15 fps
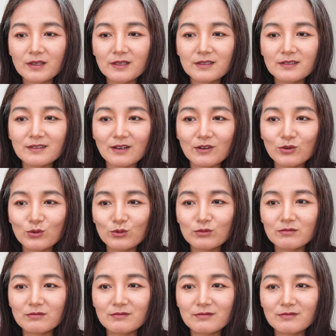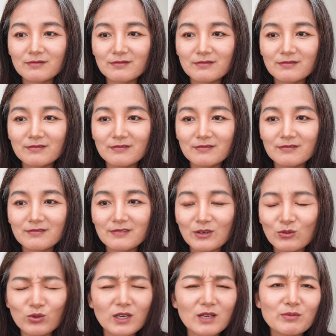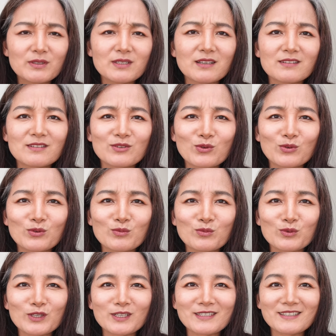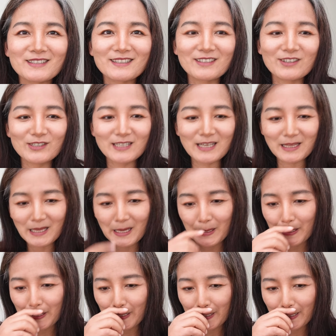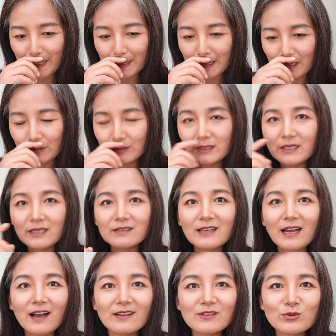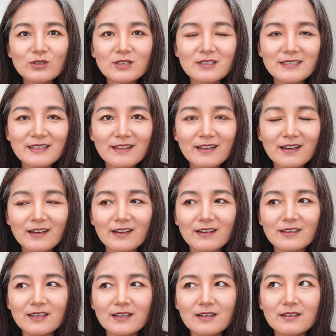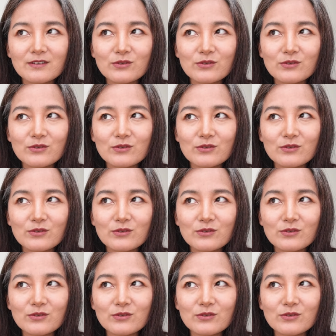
然后我也不知道是公的母的，真的到现在。然后呢，他就是现在一个